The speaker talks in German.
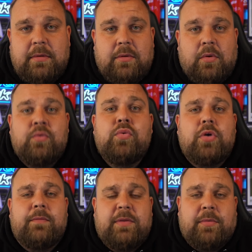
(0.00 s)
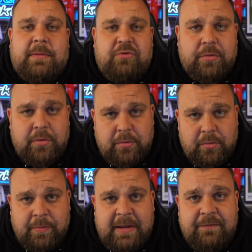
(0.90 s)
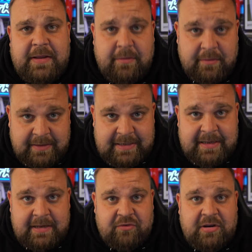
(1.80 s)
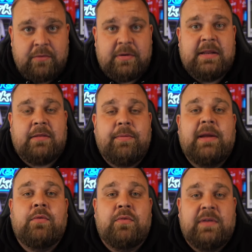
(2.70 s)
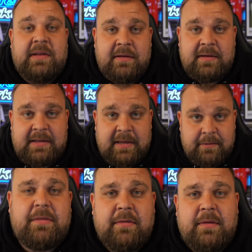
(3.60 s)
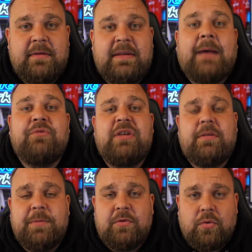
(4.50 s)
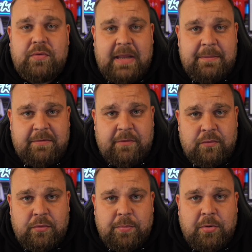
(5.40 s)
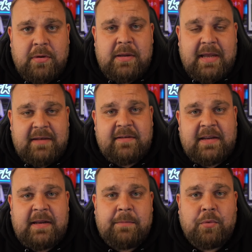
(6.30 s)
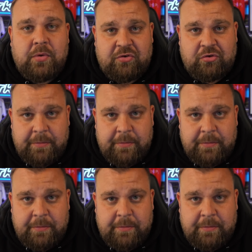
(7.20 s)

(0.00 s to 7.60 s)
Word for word: Und nun kommen wir zum Abschluss noch zu zwei fixen Trainerentscheidungen in der zweiten und dritten Liga. Der abstiegsbedrohte MSV Duisburg hat Trainer Boris Schommers